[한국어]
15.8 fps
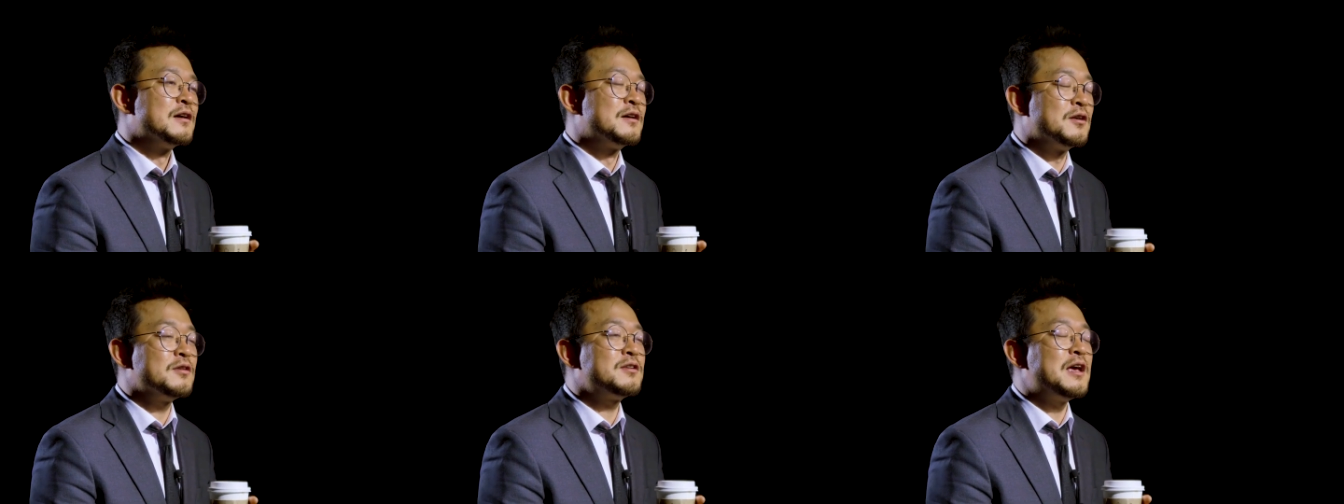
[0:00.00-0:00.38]

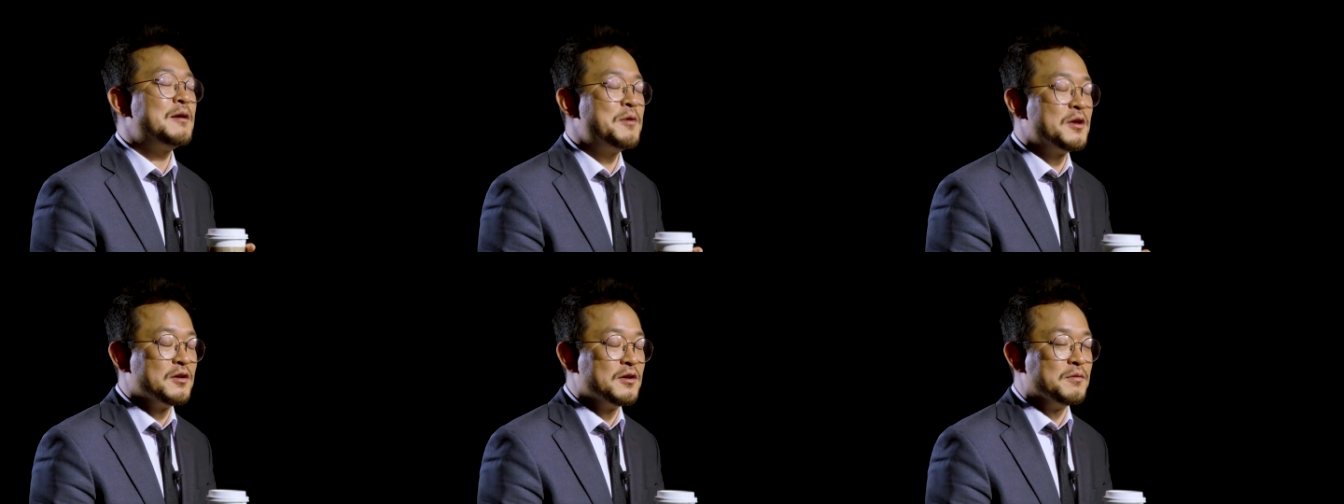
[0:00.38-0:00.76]

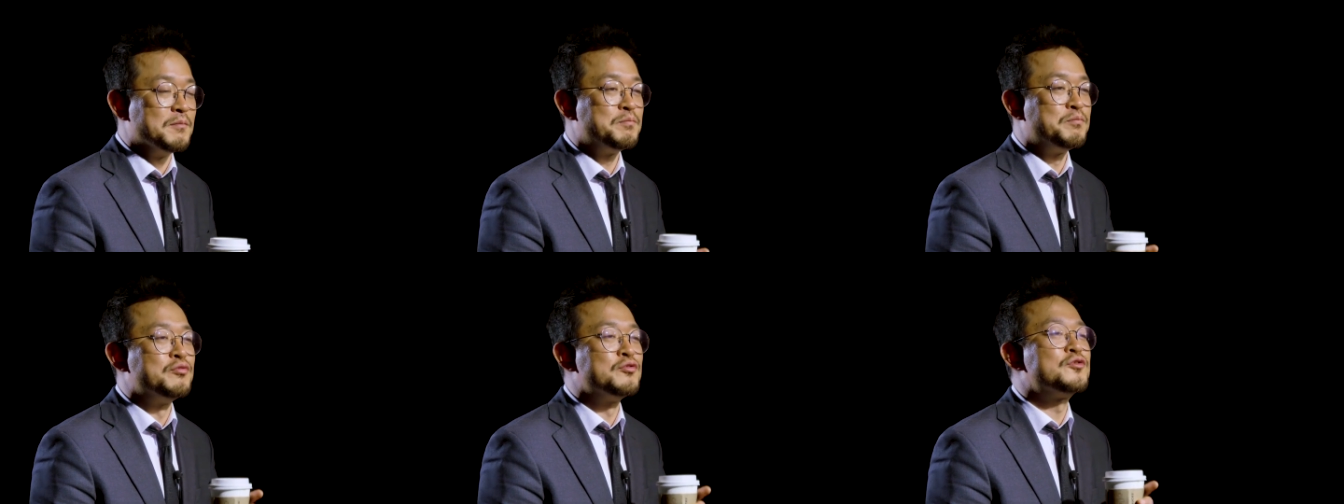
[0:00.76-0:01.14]

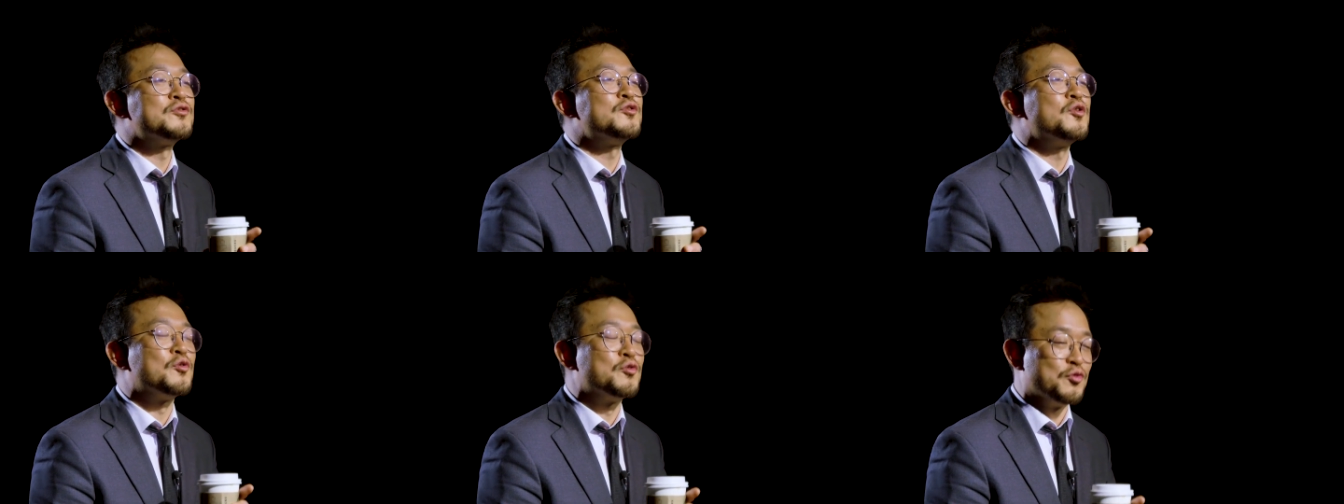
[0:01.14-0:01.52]
그렇다면은
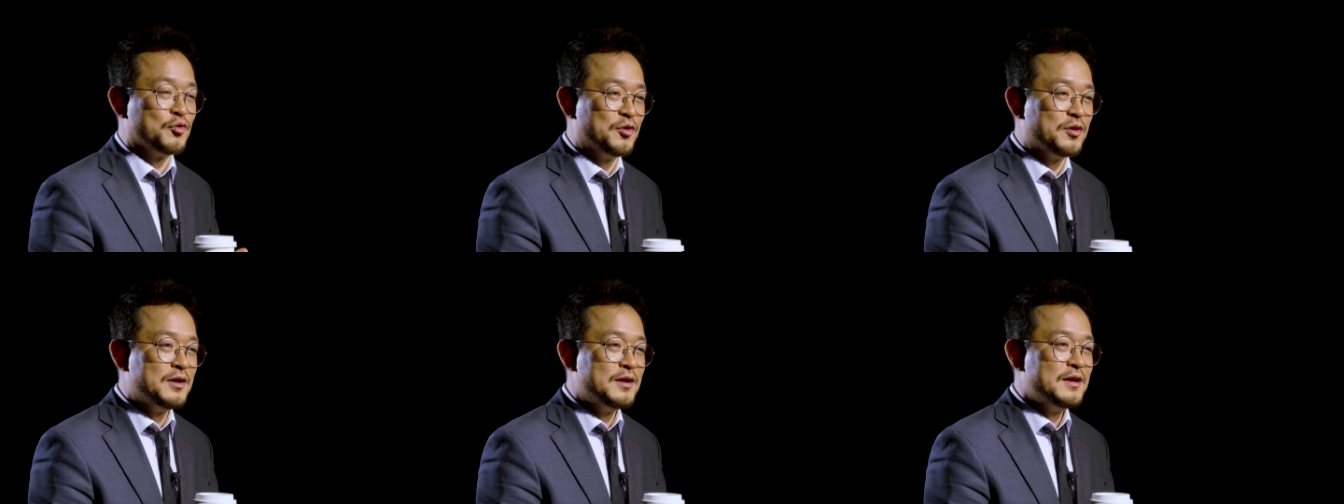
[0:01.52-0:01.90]

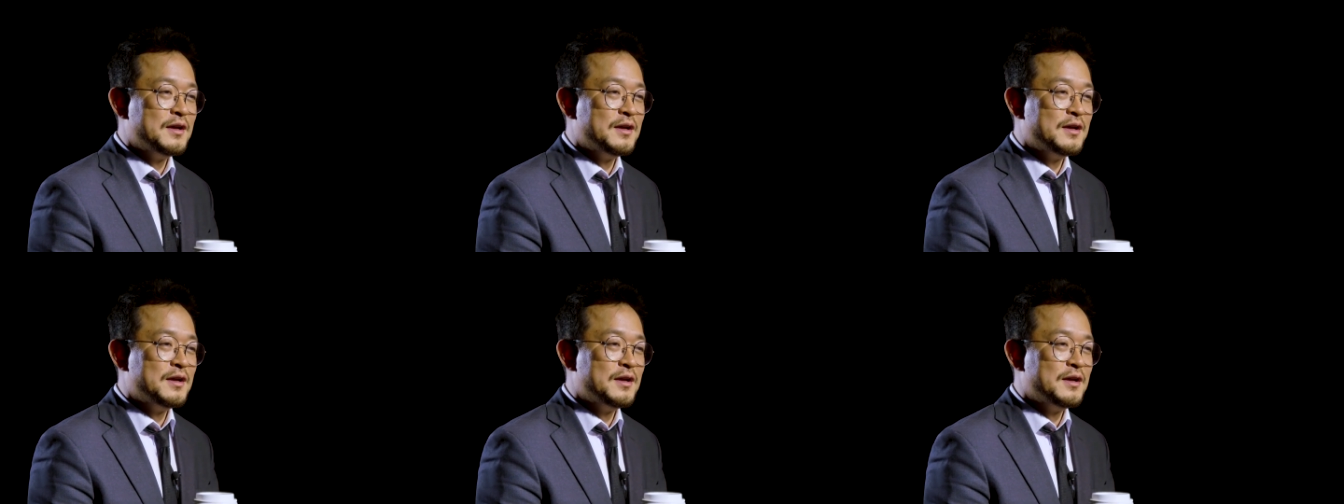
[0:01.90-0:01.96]
부수적으로